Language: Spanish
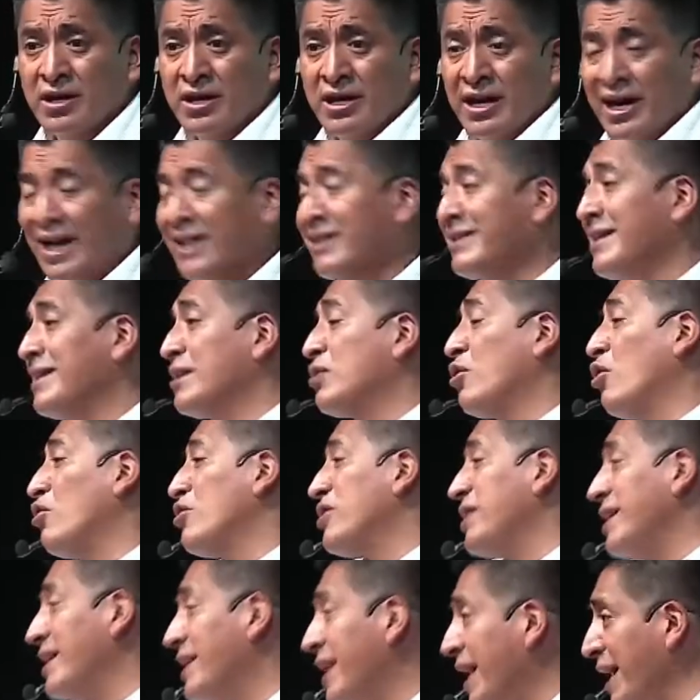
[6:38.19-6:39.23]
gente con
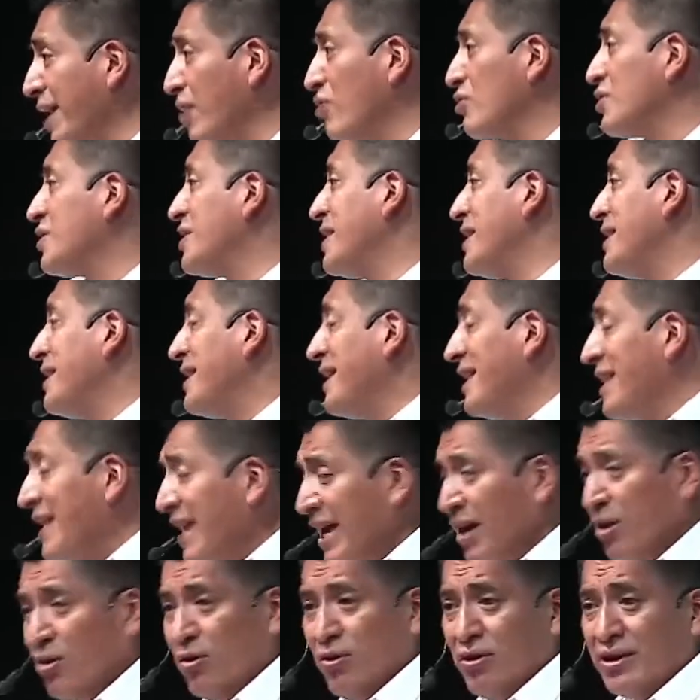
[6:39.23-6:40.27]
dinero, sin
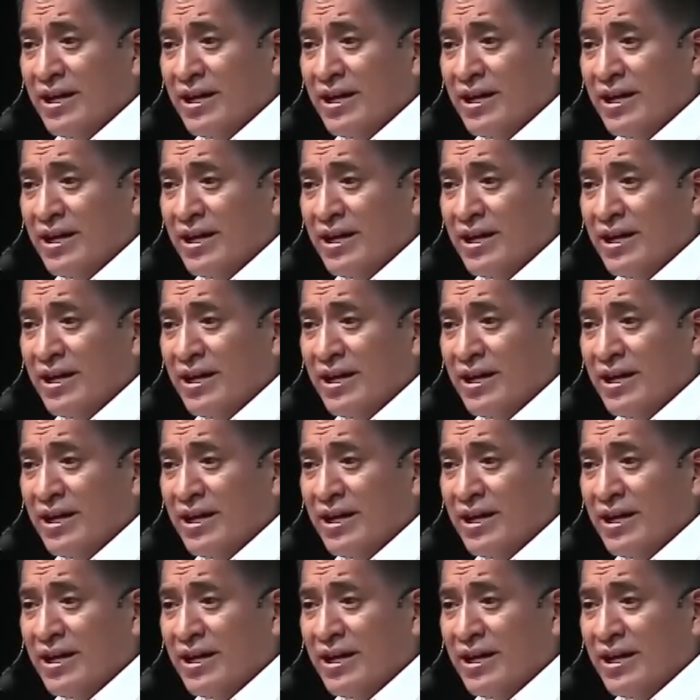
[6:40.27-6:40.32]
dinero,